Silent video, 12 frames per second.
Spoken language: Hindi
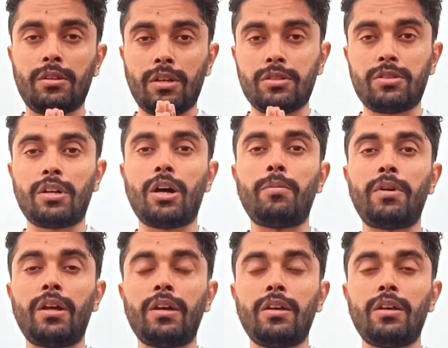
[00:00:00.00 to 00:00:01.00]
तक जगह
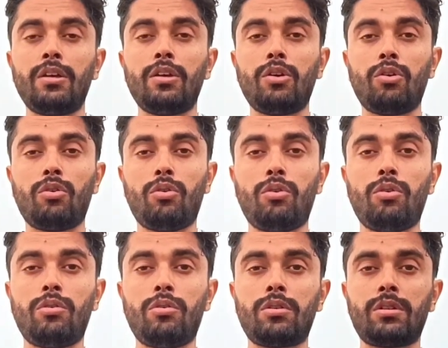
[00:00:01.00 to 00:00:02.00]
बनाई
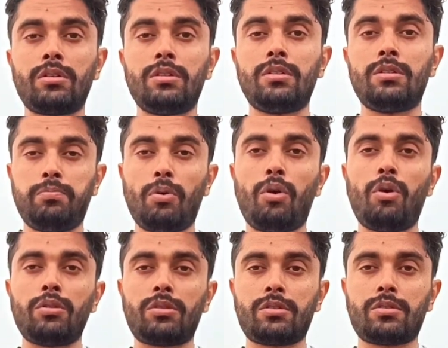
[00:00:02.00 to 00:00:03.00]
और
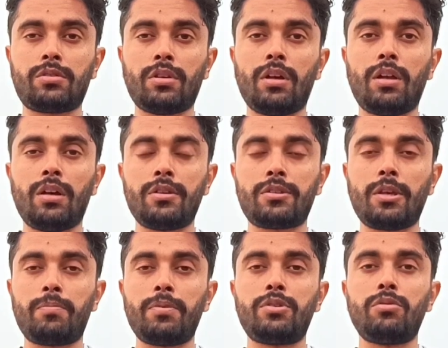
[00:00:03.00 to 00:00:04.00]
बहुत सारा
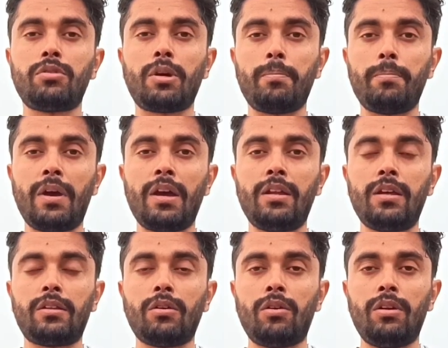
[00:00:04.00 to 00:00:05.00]
इसके पीछे उनका
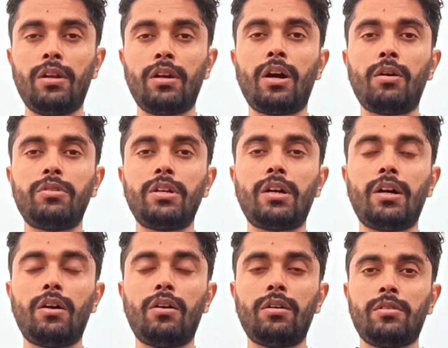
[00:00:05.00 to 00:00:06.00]
मेहनत और लगाव
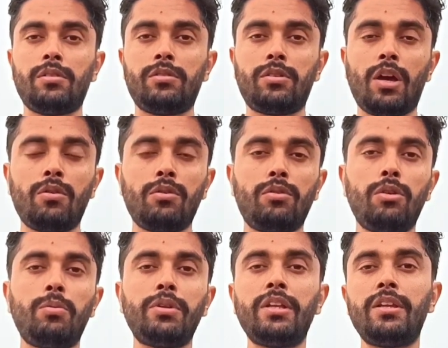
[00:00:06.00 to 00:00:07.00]
दिखा चाहे वो
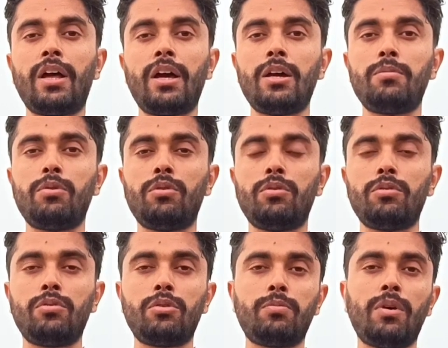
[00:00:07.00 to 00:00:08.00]
गुलबद्दीन नायब हो
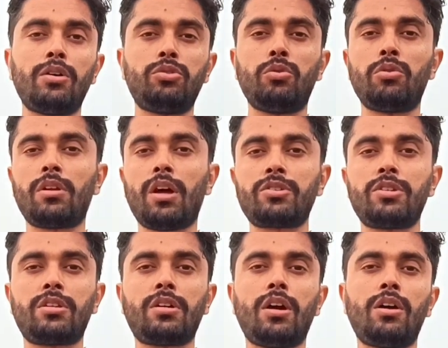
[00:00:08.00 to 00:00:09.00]
गुरबाज हो
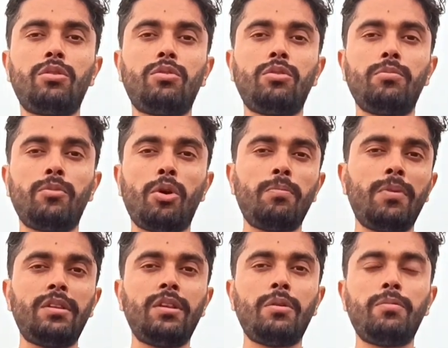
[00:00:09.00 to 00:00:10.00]
राशिद खान हो
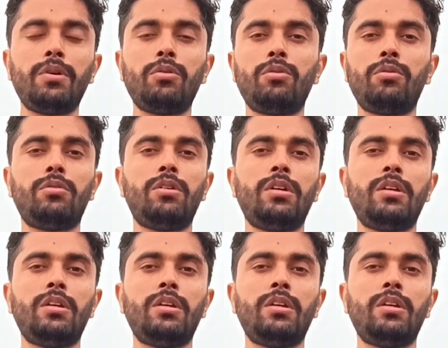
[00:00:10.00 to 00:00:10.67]
मोहम्मद नबी हो